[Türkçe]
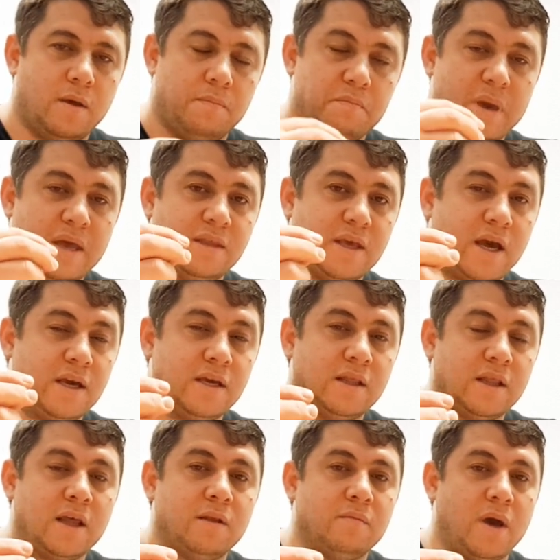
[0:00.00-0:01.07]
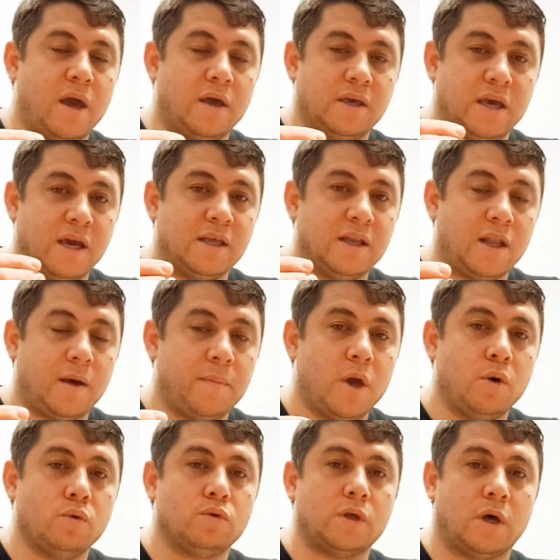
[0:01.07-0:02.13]
ben yayınlanma,
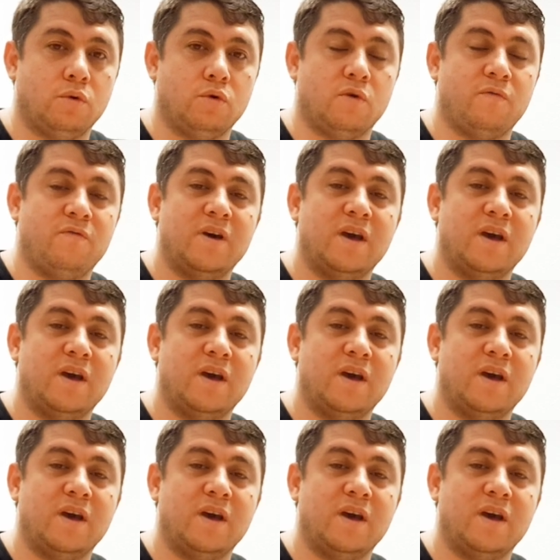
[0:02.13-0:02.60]
yayınlamaya utanıyorum